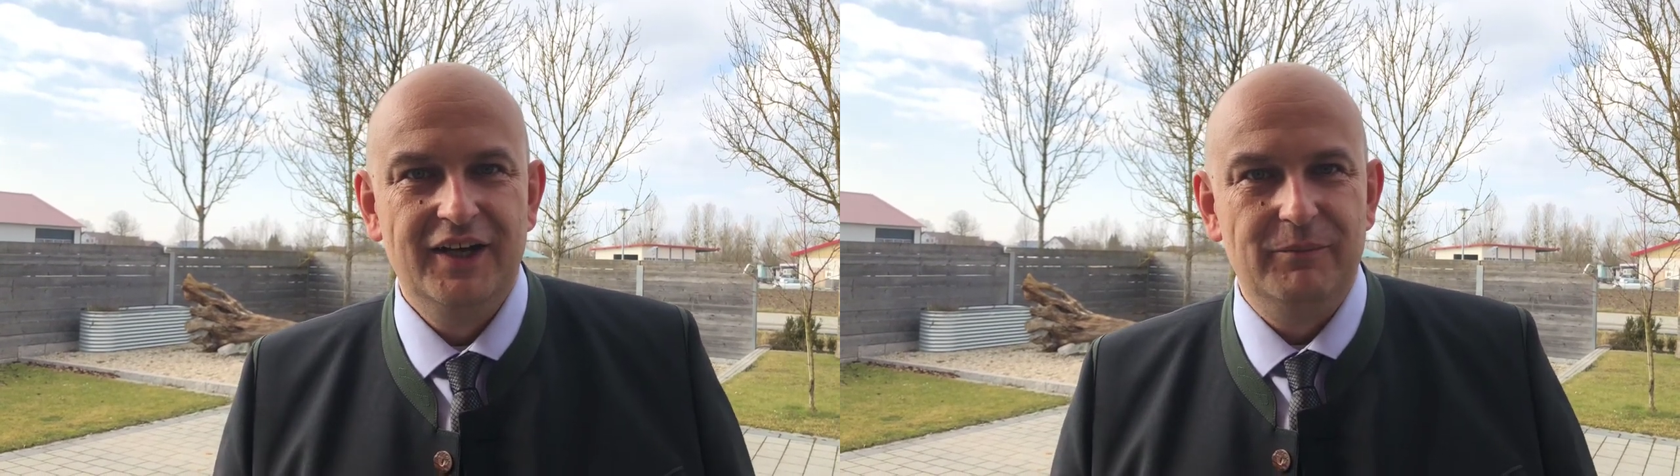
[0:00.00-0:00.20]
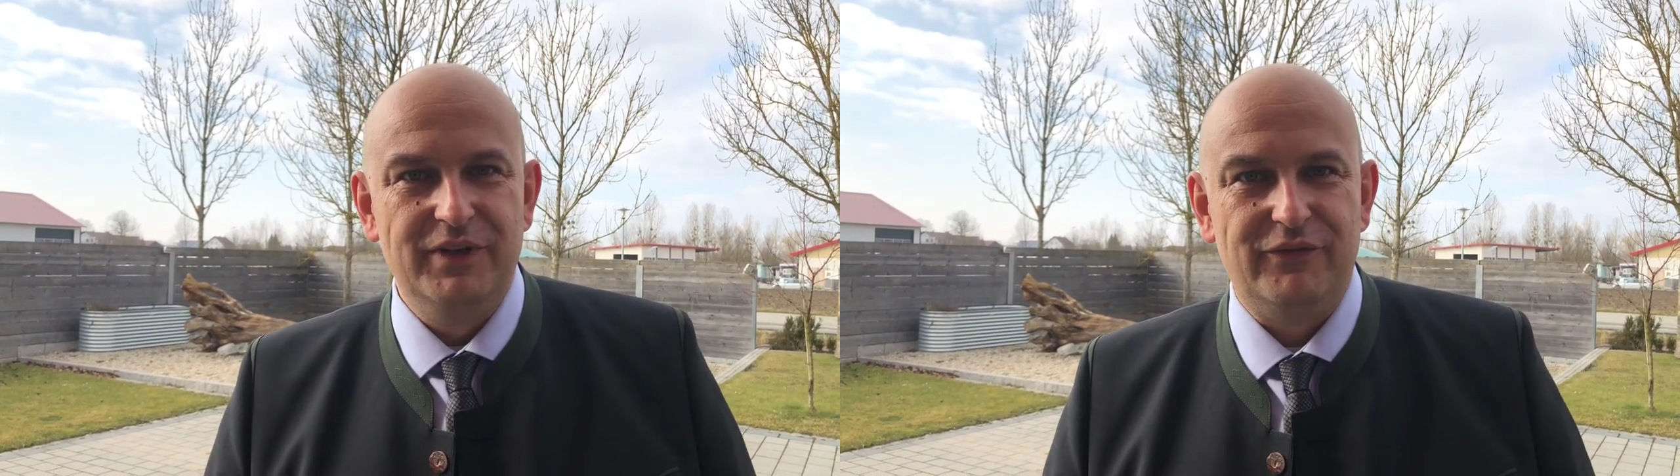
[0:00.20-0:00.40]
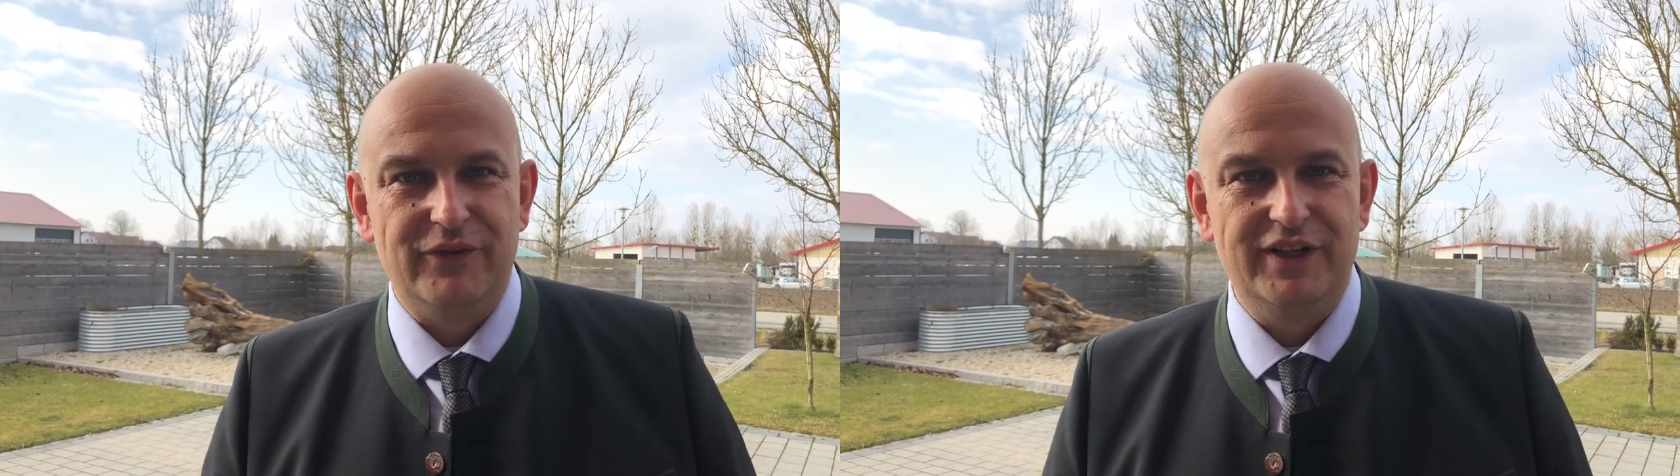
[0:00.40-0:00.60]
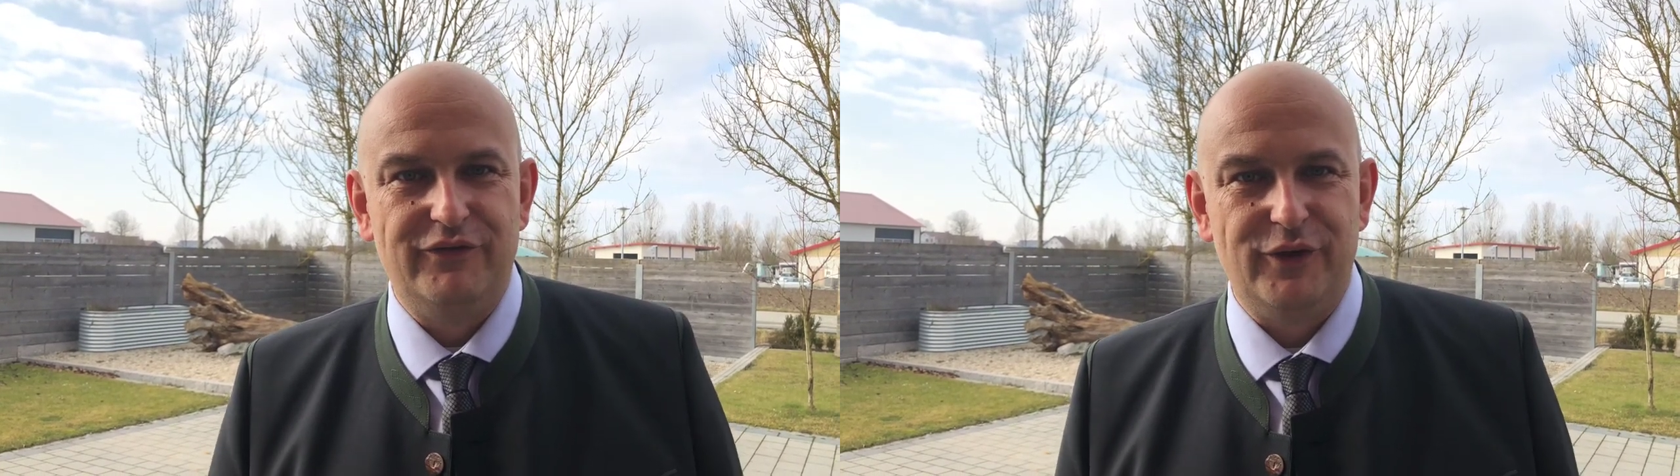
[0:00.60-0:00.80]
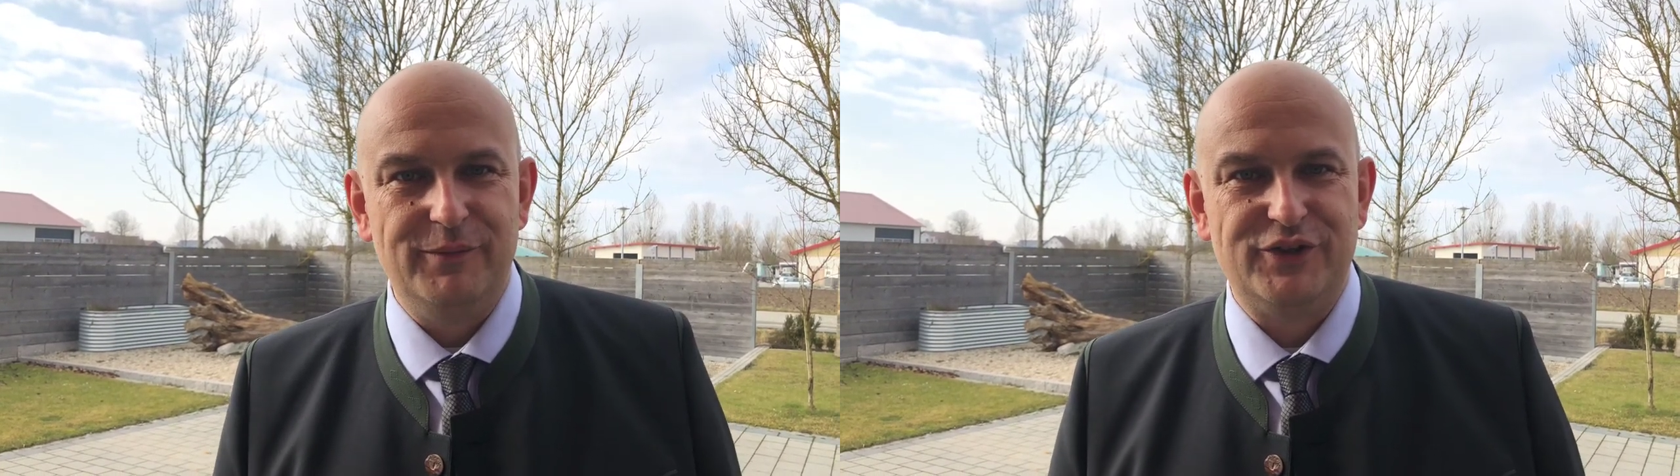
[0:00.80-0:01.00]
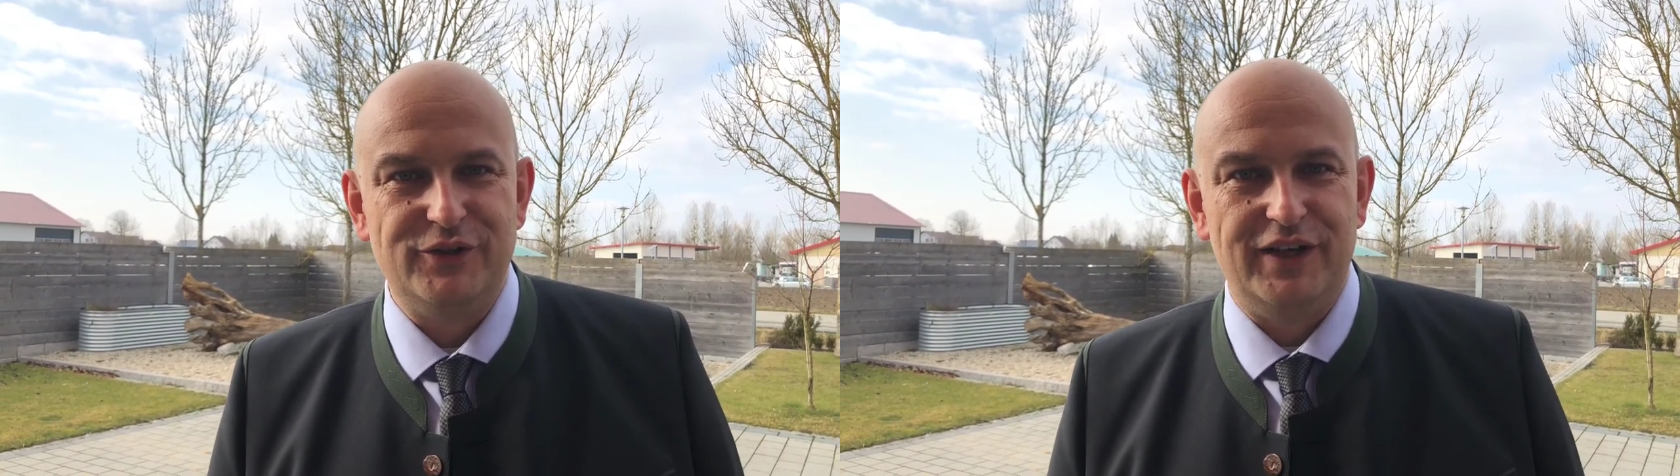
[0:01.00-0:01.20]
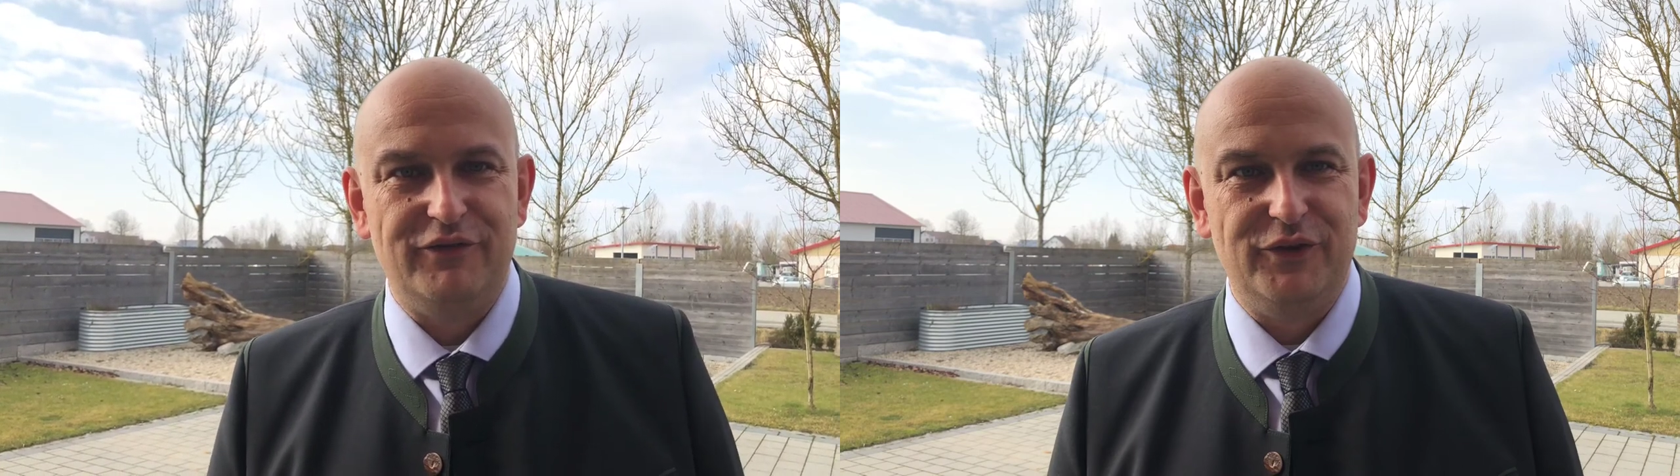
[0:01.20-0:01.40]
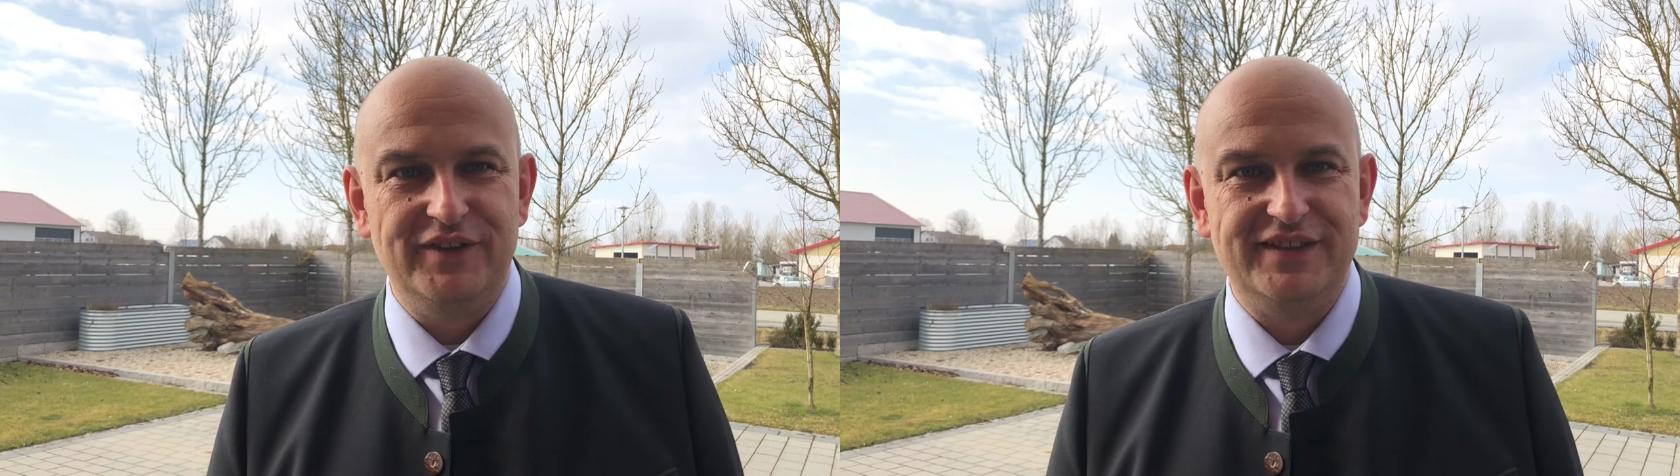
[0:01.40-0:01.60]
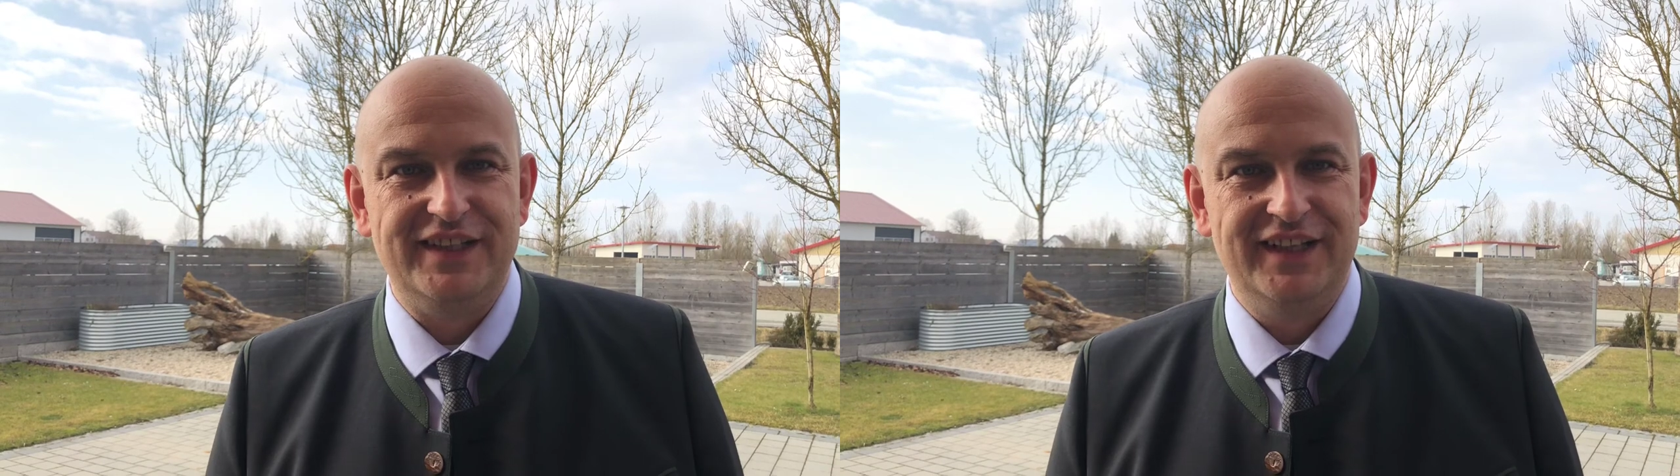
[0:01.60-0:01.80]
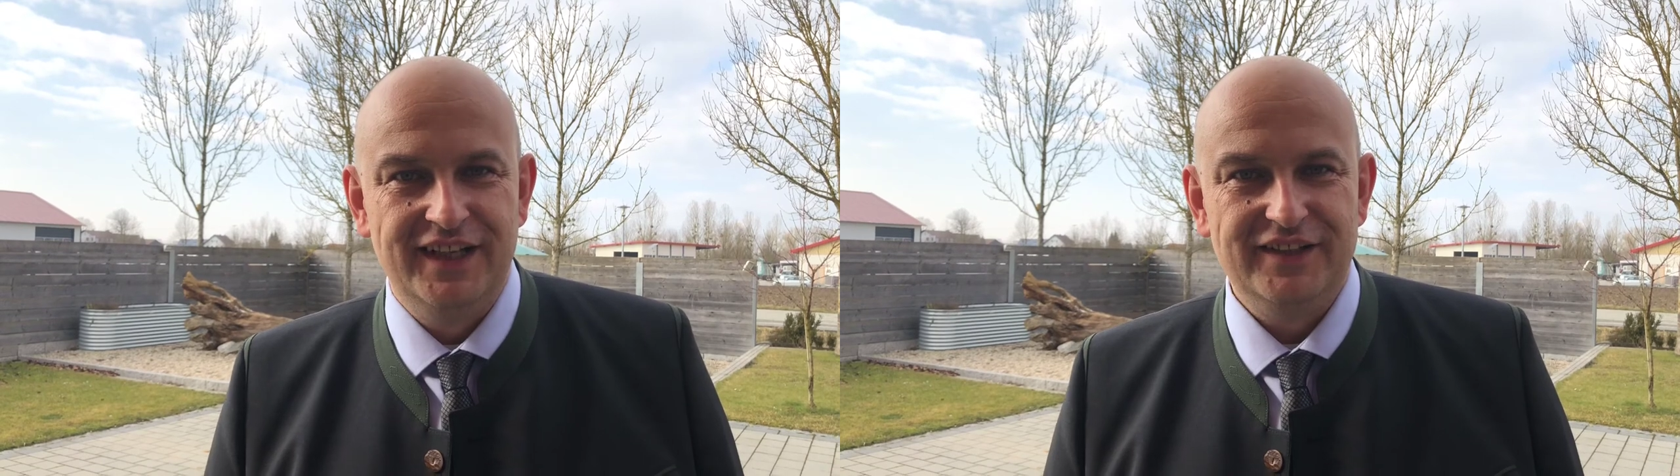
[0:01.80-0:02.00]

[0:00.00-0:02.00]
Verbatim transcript: ich freue mich schon auf 19,